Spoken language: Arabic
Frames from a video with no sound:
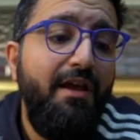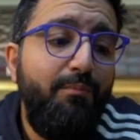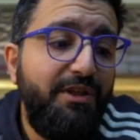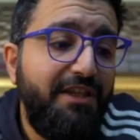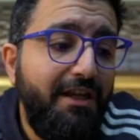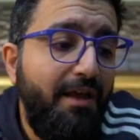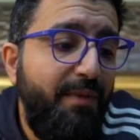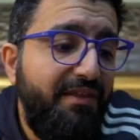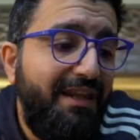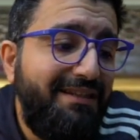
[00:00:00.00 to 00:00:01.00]
بطاريه
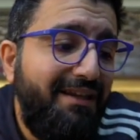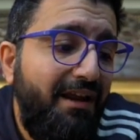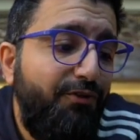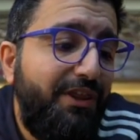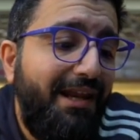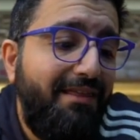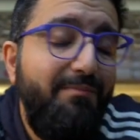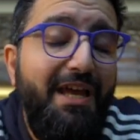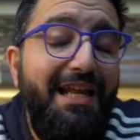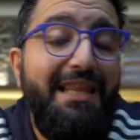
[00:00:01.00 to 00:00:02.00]
بين
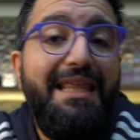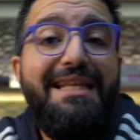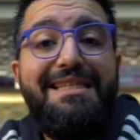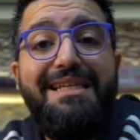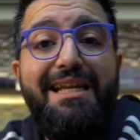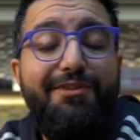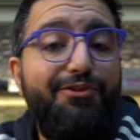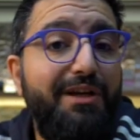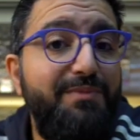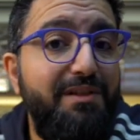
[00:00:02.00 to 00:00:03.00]
3300 الى
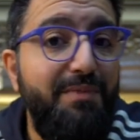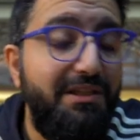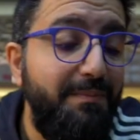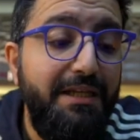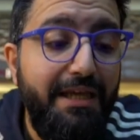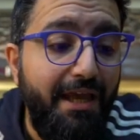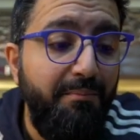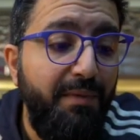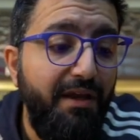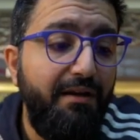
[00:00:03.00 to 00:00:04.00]
3500 ملي
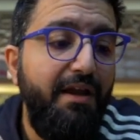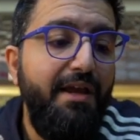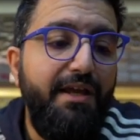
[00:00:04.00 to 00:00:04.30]
امبير